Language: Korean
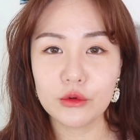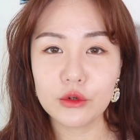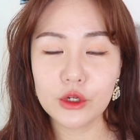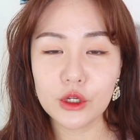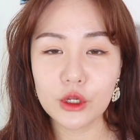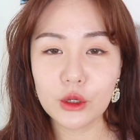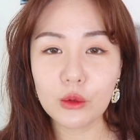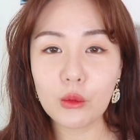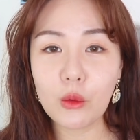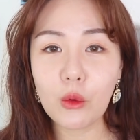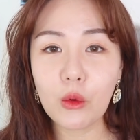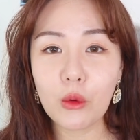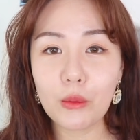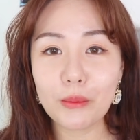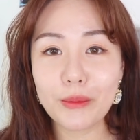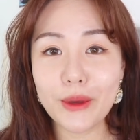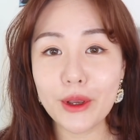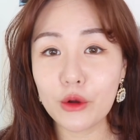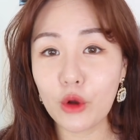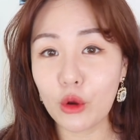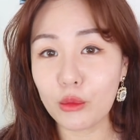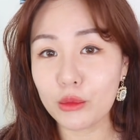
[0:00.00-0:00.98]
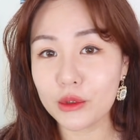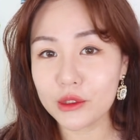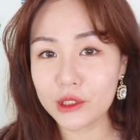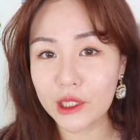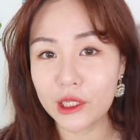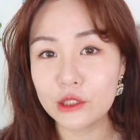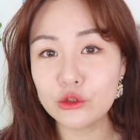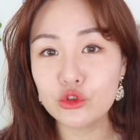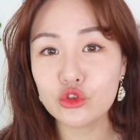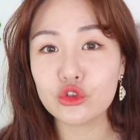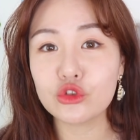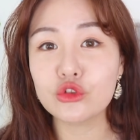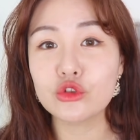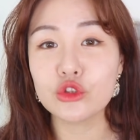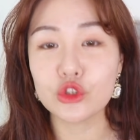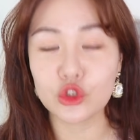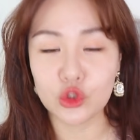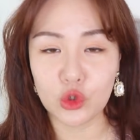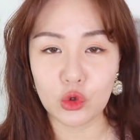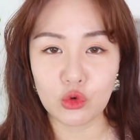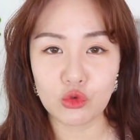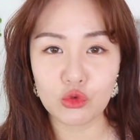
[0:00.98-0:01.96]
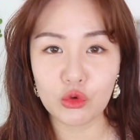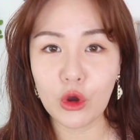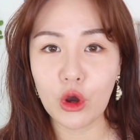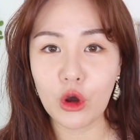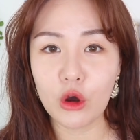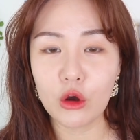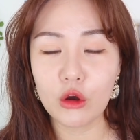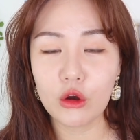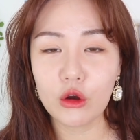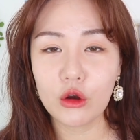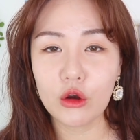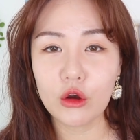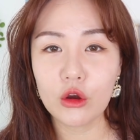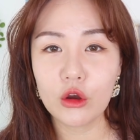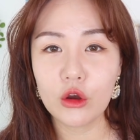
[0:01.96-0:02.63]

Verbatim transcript: 그리고 메이크업을 대충 지웠고요.